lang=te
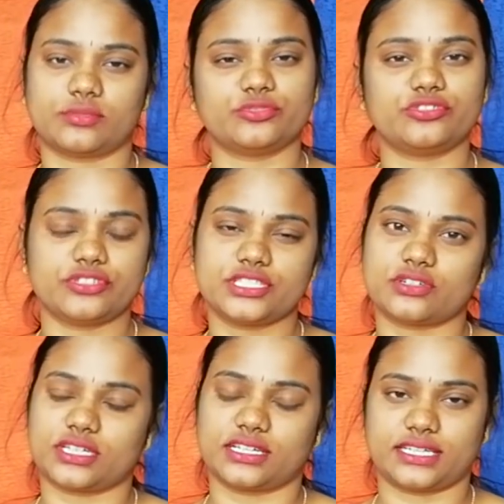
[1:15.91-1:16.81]
ముందు నుంచి
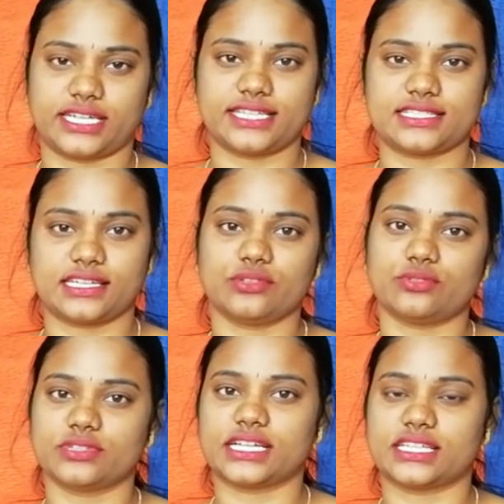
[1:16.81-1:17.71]
ఒక క్రేజ్ అనేది
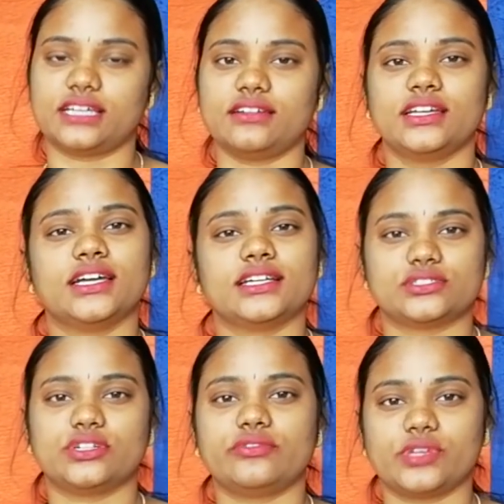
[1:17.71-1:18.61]
ఉంది కదా
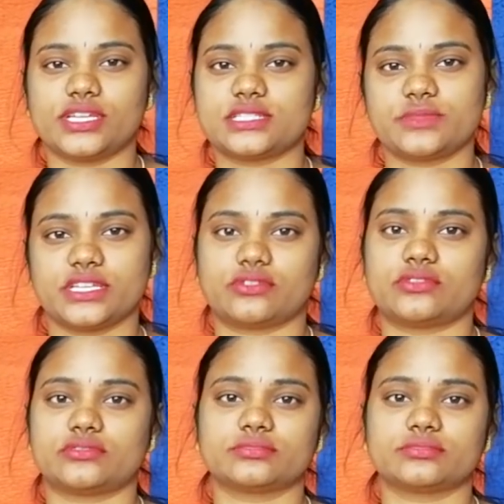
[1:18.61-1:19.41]
సో వియర్స్ మీకు